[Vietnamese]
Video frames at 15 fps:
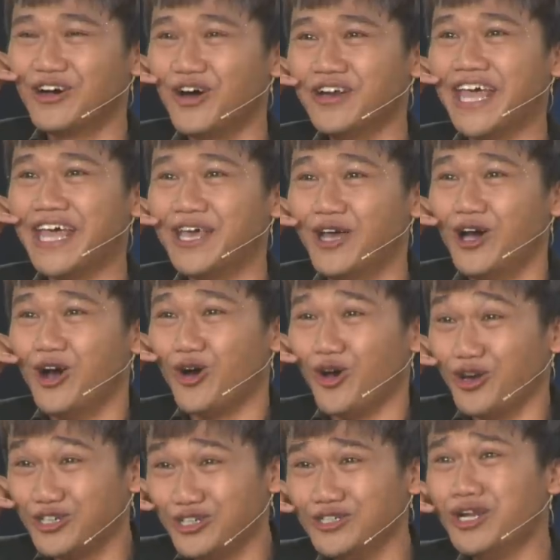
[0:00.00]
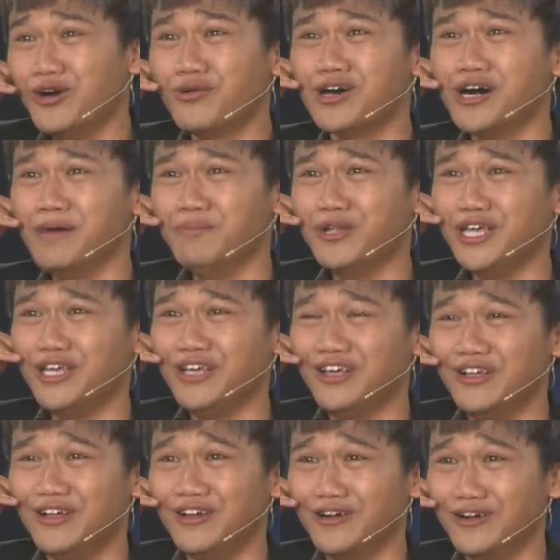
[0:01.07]
Con này Con cứ nấu cơm đi
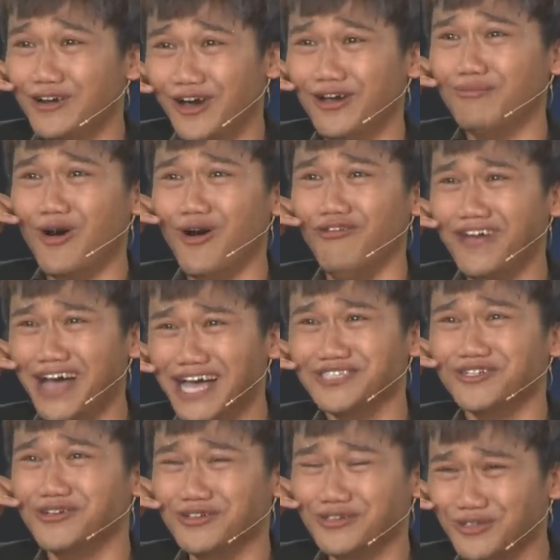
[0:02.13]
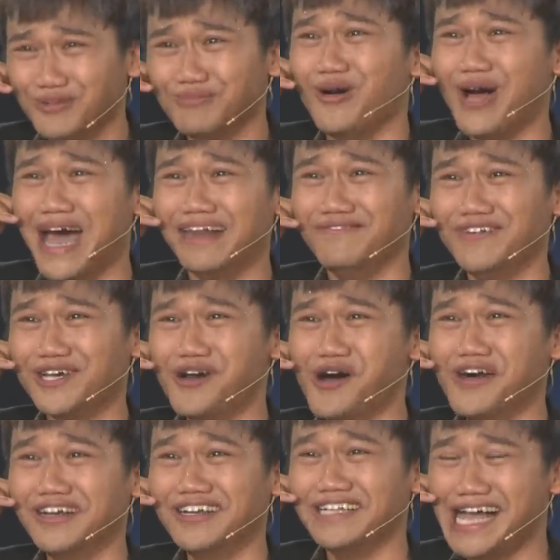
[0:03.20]
Đợi bố về rồi Rồi bố ăn với
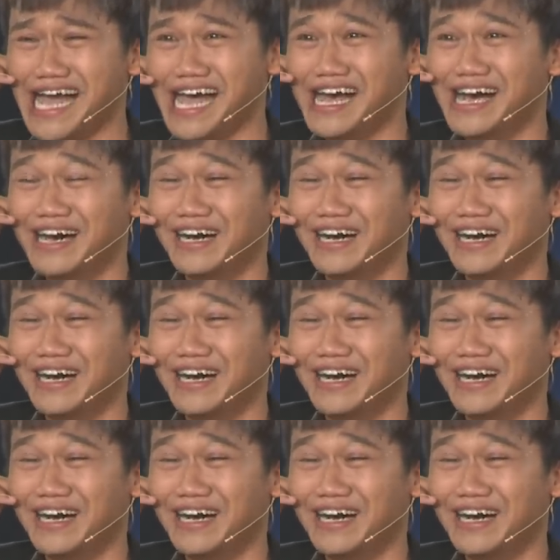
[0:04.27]
con nhá